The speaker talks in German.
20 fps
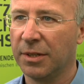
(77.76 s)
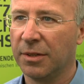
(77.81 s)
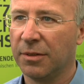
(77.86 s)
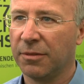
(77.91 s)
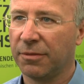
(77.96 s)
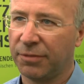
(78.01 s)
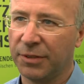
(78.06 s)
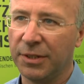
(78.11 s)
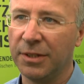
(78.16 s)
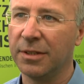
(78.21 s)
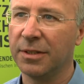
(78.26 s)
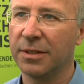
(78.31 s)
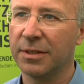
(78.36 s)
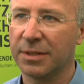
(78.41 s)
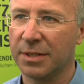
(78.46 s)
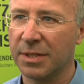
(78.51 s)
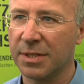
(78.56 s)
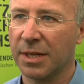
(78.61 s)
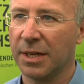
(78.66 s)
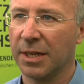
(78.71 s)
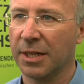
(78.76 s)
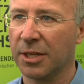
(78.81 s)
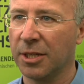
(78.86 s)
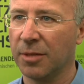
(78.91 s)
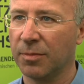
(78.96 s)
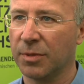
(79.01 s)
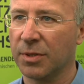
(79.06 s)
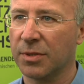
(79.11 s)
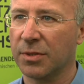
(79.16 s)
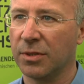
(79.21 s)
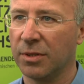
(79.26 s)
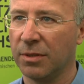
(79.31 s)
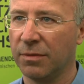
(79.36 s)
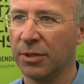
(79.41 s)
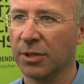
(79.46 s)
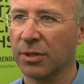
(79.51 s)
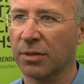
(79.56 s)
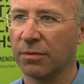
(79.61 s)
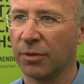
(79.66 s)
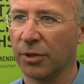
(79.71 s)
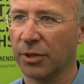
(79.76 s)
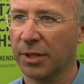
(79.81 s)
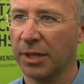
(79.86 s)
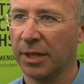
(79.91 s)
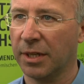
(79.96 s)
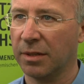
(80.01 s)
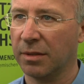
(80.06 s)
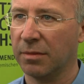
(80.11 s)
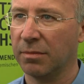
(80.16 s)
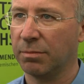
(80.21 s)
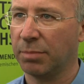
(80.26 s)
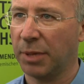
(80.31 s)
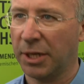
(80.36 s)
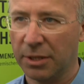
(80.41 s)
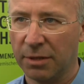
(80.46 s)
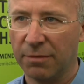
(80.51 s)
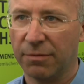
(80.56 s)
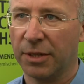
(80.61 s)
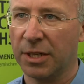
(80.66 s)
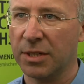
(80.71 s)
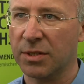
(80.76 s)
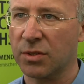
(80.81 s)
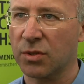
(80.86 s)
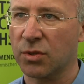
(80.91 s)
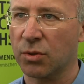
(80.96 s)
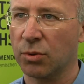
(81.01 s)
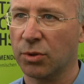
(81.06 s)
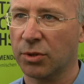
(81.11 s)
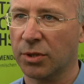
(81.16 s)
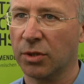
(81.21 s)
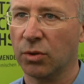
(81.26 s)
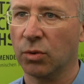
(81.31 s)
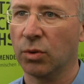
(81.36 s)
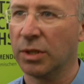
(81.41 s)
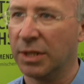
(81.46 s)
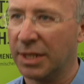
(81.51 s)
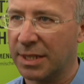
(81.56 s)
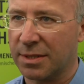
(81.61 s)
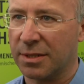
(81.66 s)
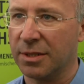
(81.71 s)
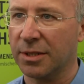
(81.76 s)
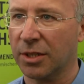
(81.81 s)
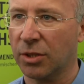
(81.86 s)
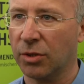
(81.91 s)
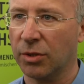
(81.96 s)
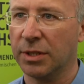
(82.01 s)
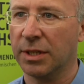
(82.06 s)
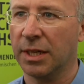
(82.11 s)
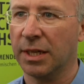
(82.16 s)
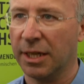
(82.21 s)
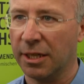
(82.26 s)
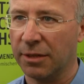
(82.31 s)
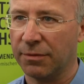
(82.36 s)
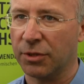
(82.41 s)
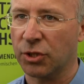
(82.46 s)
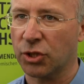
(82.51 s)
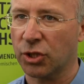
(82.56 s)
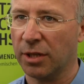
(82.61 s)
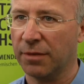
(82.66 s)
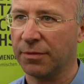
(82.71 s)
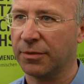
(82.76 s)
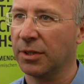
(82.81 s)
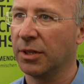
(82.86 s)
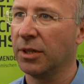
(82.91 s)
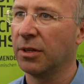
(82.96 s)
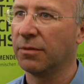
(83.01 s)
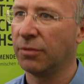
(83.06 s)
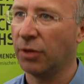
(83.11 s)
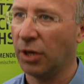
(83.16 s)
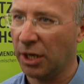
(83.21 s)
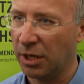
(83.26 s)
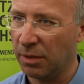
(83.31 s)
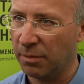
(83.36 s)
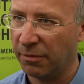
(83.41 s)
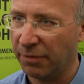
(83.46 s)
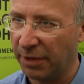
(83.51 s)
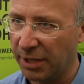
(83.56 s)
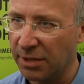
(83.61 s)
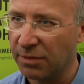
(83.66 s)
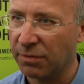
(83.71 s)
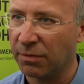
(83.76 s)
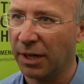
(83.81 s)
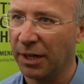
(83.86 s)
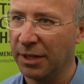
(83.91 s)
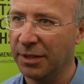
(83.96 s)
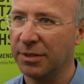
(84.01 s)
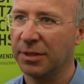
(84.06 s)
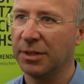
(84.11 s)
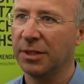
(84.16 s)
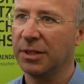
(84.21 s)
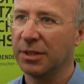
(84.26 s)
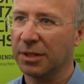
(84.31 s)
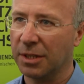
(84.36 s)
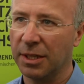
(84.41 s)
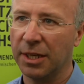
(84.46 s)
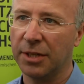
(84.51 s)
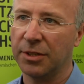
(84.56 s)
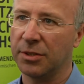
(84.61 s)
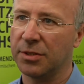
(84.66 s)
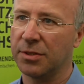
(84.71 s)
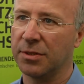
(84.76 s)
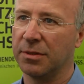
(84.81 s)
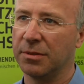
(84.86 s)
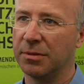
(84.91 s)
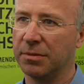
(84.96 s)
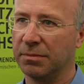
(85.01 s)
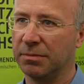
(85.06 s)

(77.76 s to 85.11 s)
viele dieser Ergebnisse, die wir gewonnen hatten, bei den Pflanzenzüchtern und letztlich auch in der Landwirtschaft, vor allem weltweit, gelandet sind.